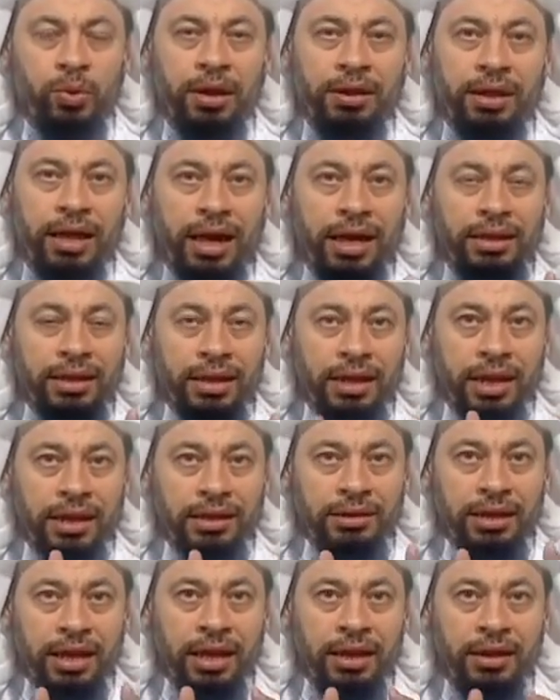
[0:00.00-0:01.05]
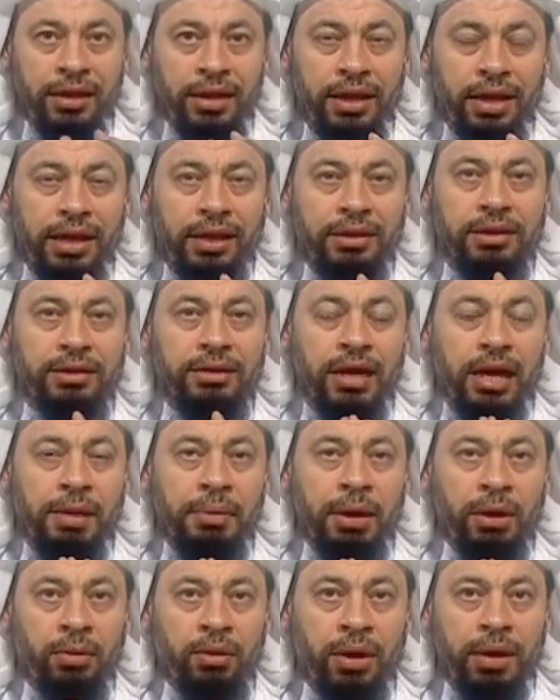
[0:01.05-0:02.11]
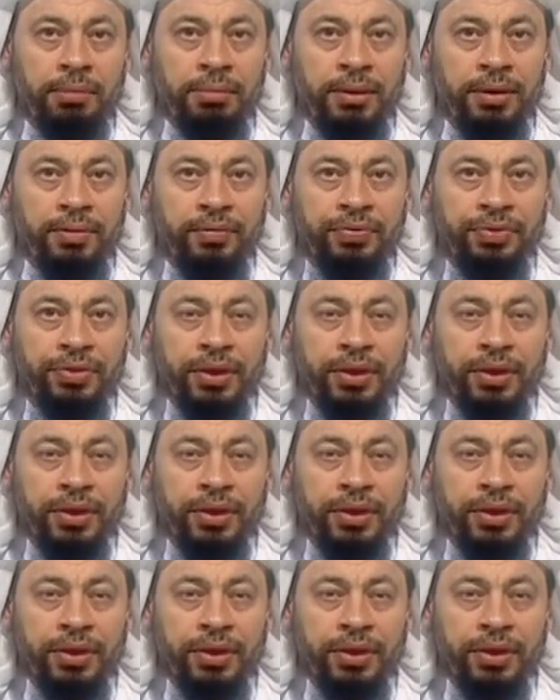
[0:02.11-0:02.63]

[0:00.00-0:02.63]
وهذا أحد الأخطاء التي ارتكبها عرابي